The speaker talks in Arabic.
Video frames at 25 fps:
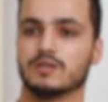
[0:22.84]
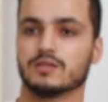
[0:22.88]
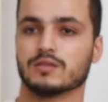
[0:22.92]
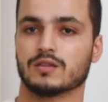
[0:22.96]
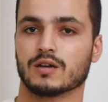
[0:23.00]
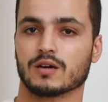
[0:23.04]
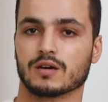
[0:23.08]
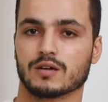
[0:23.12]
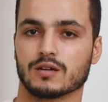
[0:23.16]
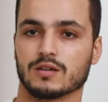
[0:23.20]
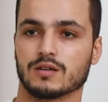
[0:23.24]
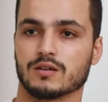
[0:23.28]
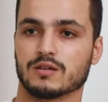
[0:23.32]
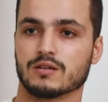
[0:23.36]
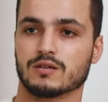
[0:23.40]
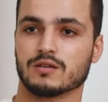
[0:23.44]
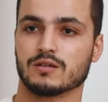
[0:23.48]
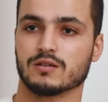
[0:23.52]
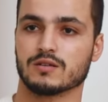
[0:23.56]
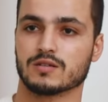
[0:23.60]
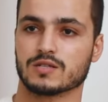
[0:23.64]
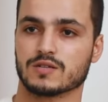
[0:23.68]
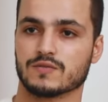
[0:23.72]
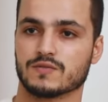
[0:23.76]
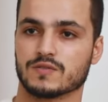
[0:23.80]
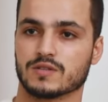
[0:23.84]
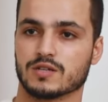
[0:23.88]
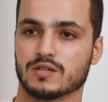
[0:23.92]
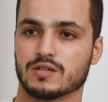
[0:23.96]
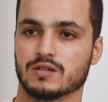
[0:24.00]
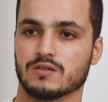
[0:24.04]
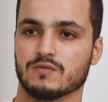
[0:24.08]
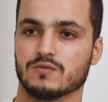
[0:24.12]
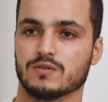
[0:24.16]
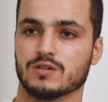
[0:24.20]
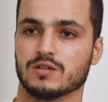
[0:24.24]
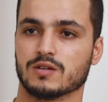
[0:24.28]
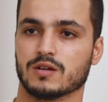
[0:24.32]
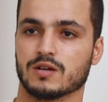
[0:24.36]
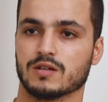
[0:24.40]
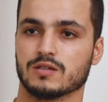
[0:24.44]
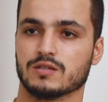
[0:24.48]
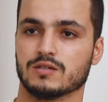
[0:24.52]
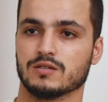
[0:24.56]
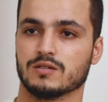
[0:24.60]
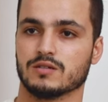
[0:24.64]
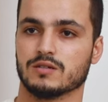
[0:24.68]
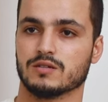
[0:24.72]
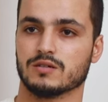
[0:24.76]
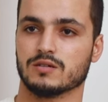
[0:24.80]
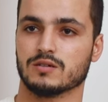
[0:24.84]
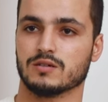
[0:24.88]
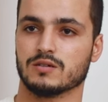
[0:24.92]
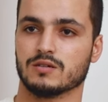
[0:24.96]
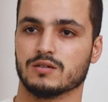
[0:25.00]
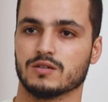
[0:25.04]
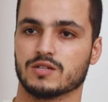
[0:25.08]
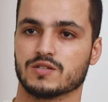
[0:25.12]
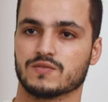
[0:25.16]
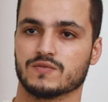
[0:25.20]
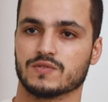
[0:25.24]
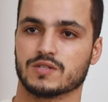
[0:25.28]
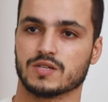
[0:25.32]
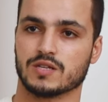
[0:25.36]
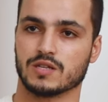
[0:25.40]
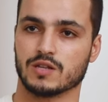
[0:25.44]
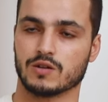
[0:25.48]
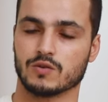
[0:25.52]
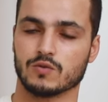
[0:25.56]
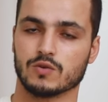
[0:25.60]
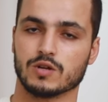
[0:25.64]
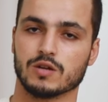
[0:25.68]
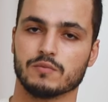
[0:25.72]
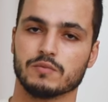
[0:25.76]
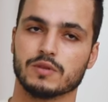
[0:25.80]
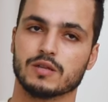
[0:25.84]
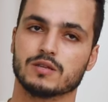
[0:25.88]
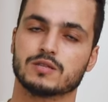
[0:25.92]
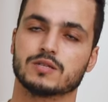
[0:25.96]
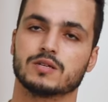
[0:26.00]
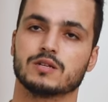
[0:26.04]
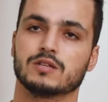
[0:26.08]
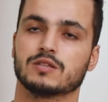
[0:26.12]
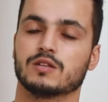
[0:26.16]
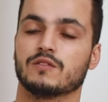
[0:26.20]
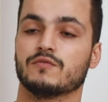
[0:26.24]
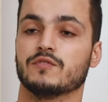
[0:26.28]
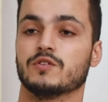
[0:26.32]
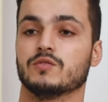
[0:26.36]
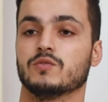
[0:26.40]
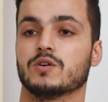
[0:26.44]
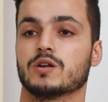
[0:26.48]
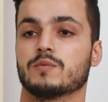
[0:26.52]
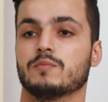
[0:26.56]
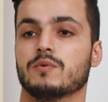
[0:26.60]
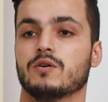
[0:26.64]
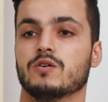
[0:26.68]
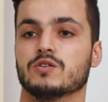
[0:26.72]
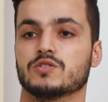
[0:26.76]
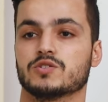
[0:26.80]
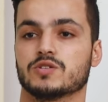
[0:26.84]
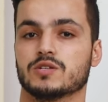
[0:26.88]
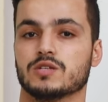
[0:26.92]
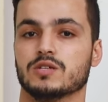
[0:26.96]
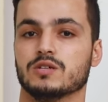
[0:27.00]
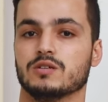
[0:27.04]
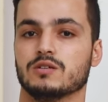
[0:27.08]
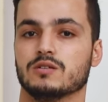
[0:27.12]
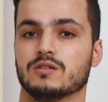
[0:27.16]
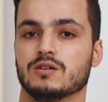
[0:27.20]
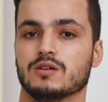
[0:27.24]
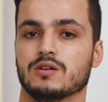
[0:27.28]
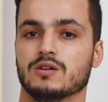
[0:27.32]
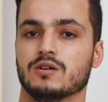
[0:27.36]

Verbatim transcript: تقرير نصف سنوي يغطي آه، نصف السنة الأولى من سنة 2024